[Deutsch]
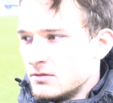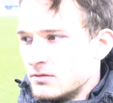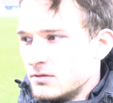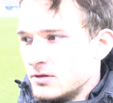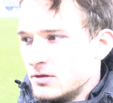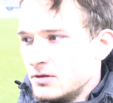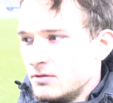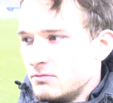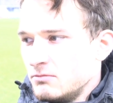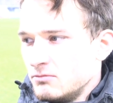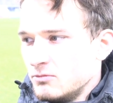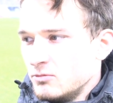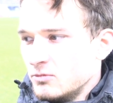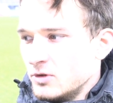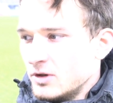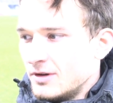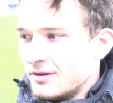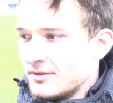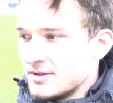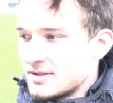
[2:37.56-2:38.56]

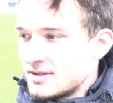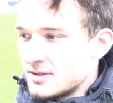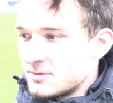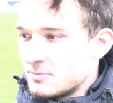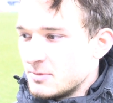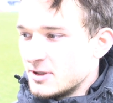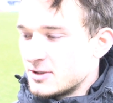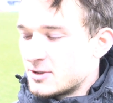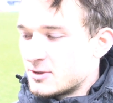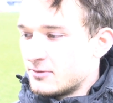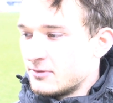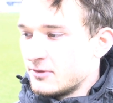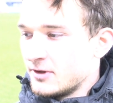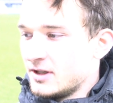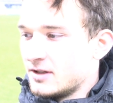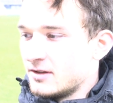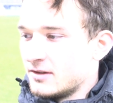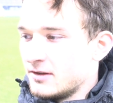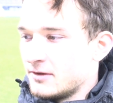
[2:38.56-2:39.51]
Äh, ja, was heißt mehr als zufrieden?